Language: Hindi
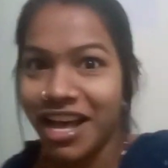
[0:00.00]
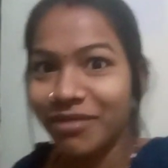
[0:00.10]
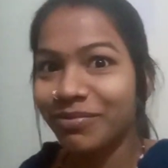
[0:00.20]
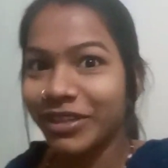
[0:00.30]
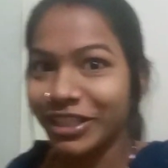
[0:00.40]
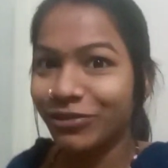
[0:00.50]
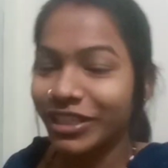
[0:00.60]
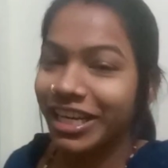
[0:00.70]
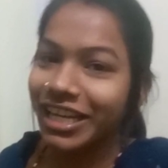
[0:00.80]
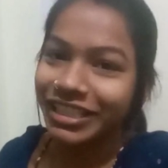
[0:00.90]
आम पके
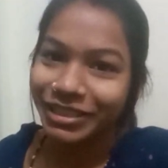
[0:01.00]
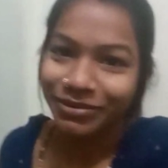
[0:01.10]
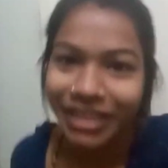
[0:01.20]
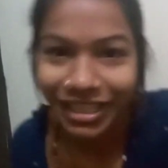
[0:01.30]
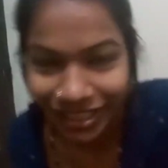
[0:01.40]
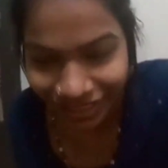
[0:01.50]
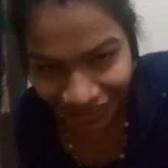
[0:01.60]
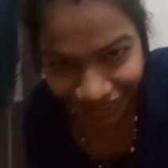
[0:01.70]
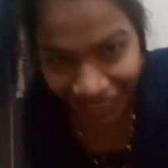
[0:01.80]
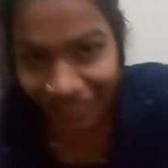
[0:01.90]
हुए खाई थी मैं
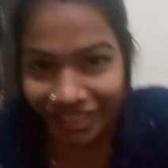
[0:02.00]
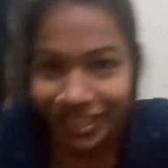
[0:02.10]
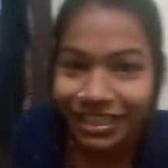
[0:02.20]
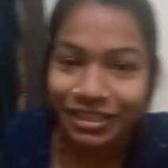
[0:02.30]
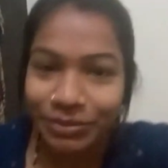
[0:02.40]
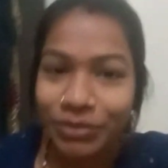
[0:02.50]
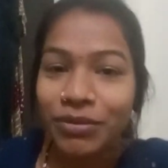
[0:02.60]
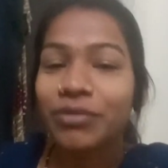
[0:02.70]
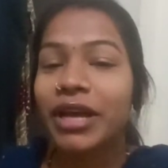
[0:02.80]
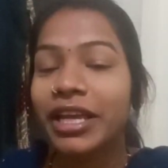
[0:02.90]
लेके आए थे कल
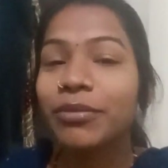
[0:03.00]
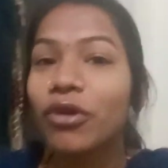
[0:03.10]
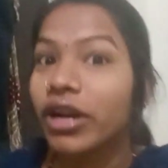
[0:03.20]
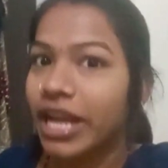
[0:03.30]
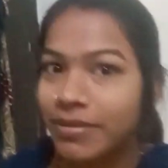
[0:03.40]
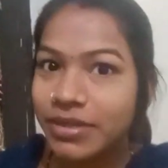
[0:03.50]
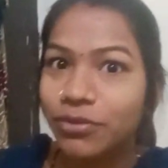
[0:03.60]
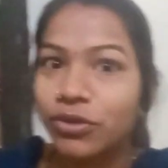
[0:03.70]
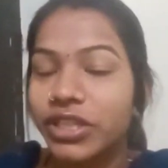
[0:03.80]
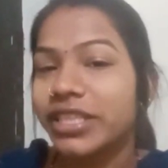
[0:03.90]
दीपू मैं ही बहुत टाइम से
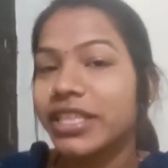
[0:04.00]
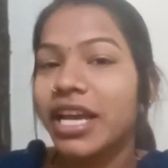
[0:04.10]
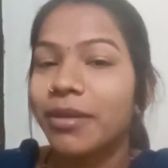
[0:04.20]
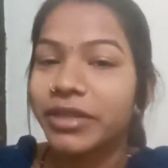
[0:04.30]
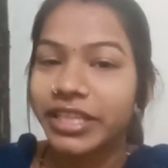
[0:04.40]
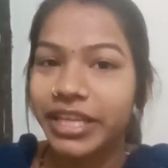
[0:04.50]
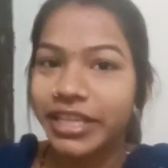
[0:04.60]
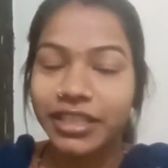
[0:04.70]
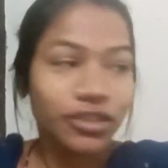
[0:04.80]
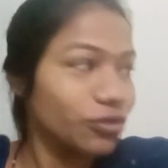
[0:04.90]
बोल रही थी कि आम लेके
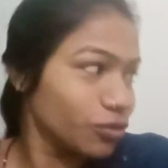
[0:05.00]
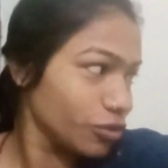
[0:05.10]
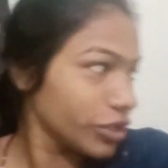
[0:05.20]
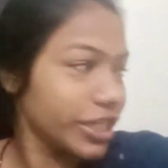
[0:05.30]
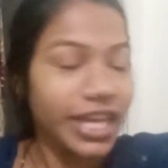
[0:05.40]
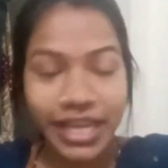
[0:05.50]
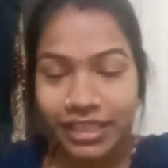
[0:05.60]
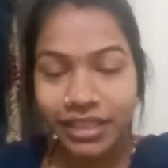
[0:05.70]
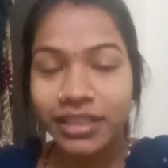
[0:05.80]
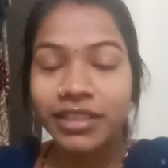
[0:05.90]
आइएगा तो उन्होंने
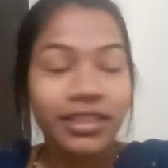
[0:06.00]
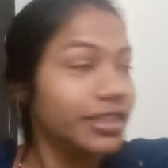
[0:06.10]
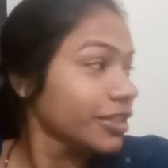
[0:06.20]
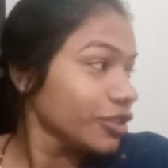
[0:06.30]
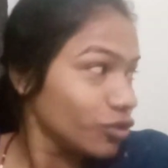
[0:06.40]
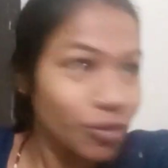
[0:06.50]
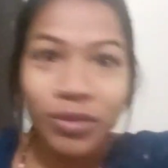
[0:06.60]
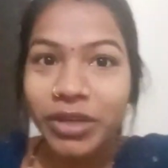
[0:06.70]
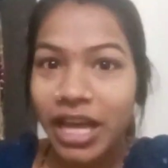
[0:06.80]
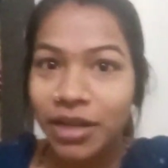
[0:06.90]
लाया था तो
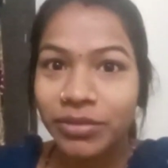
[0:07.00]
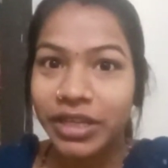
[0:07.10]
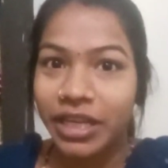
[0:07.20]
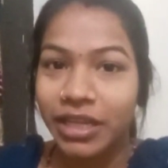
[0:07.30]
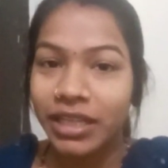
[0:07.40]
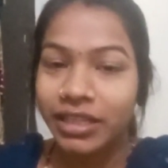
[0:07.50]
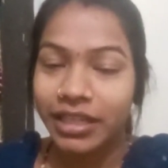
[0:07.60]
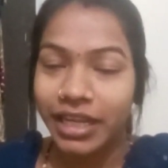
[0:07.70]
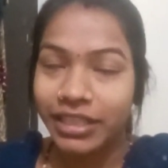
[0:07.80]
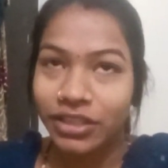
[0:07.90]
अभी भी आम हैं
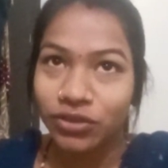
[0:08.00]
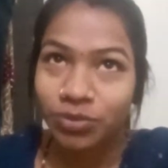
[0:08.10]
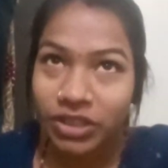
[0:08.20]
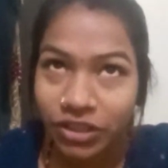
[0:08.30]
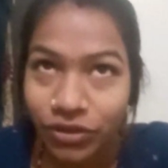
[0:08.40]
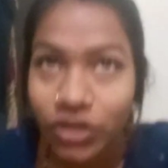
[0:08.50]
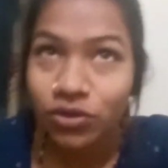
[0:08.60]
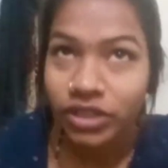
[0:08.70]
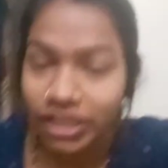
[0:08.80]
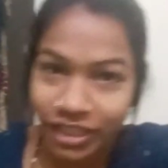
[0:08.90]
लाए थे जो पके हुए
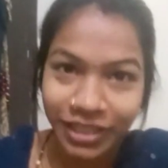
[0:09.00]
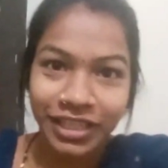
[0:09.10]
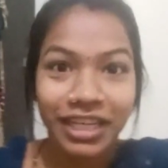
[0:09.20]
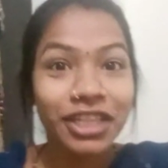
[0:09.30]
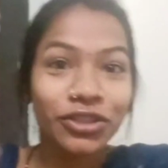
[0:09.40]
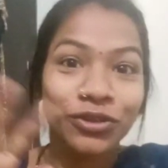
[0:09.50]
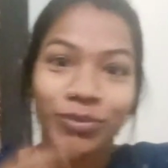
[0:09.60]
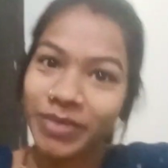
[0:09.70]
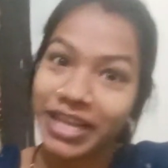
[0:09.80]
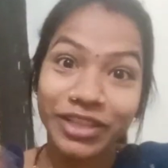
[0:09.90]
तो कल कल तो
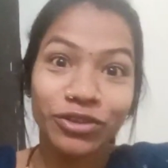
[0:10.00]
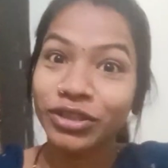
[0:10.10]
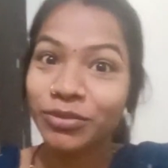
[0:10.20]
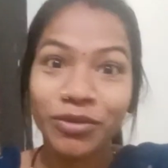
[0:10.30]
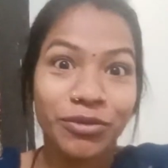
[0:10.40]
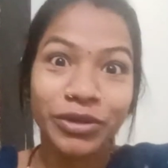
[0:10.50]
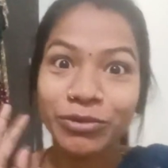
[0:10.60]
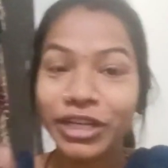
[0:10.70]
पहले तो दीपू बाबू ने